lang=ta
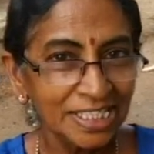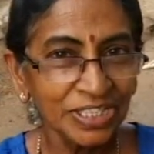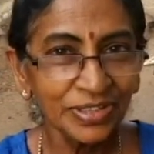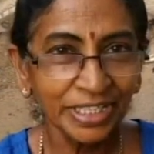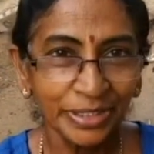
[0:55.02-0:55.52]

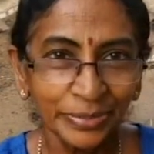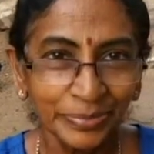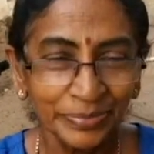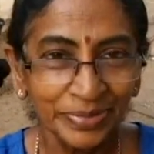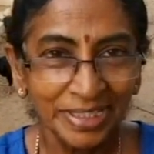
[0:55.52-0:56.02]
ஜீவரத்னம்
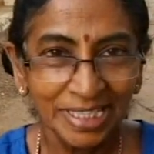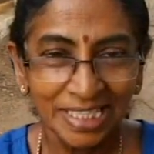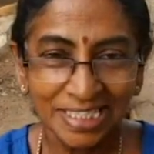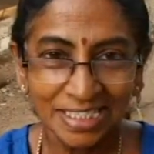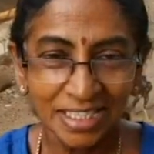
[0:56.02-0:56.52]

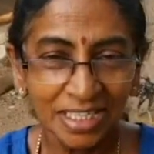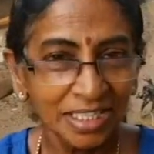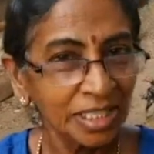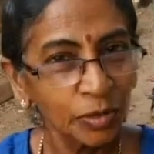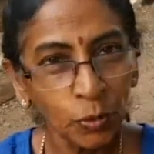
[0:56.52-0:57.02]
சரிங்க
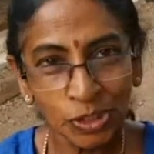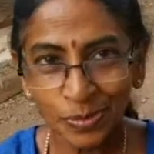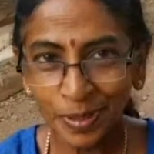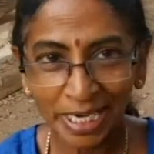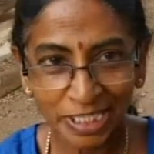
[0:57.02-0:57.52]
நான்
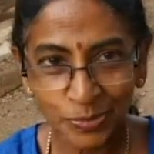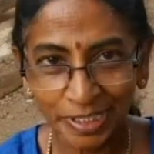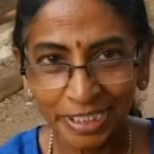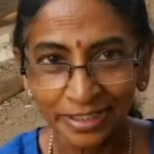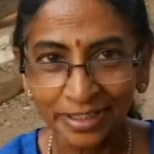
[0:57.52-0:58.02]
ஓஜி பிராக்டிஸ்
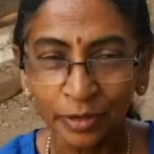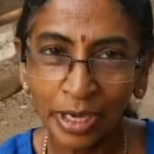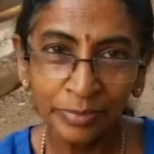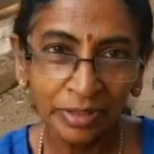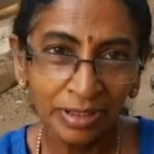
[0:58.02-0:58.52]
பண்ணிட்டு இருந்தேன்
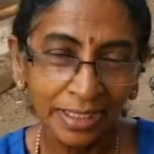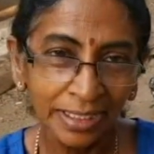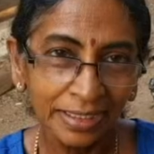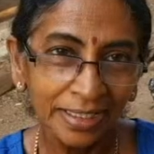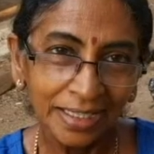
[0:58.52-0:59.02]
கோயம்புத்தூர்ல
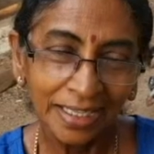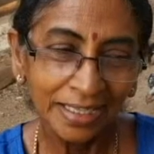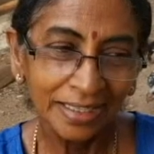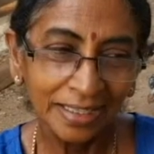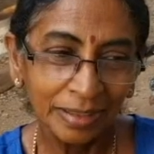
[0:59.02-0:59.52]
சரி
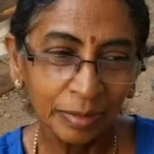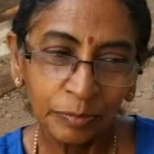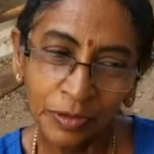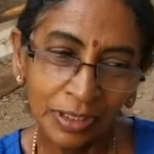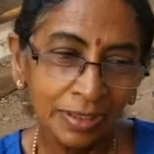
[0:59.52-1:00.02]

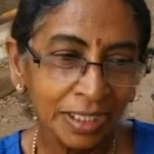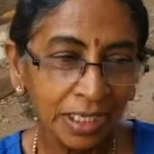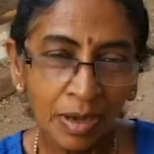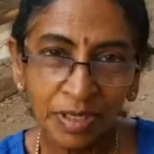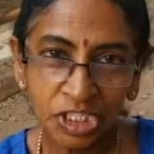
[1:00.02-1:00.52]
முதல்ல
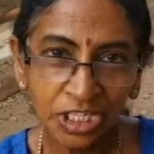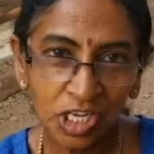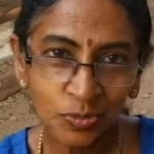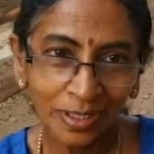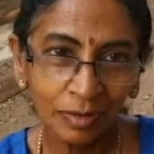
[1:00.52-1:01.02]
ராமகிருஷ்ணா
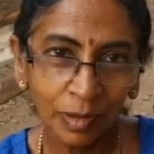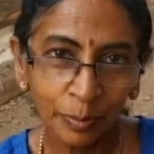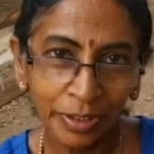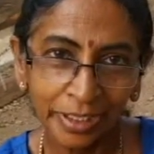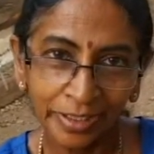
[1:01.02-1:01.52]
ஹாஸ்பிட்டலில்
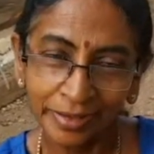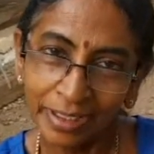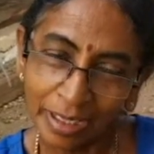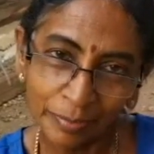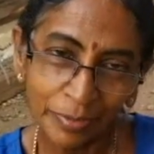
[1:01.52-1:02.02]
ஒர்க் பண்ணிட்டு
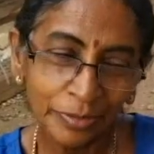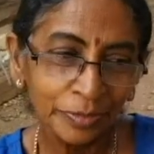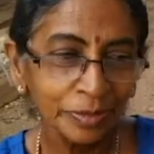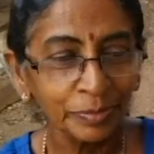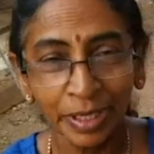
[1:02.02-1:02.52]
இருந்தேன் அப்புறம்
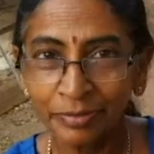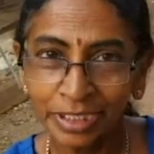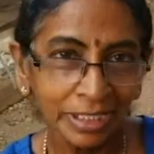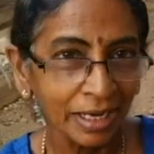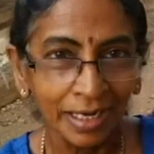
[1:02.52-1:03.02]
வந்து
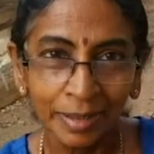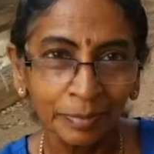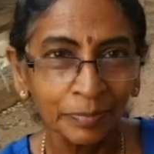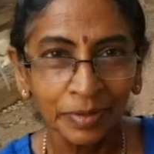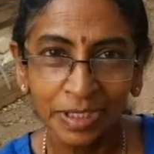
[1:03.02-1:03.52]
ப்ரைவேட்டாக நாங்களே
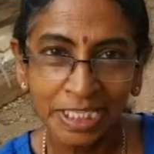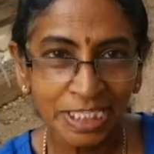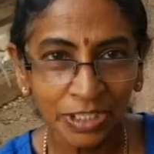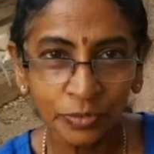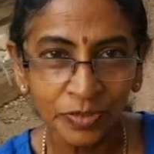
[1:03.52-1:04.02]
நர்சிங்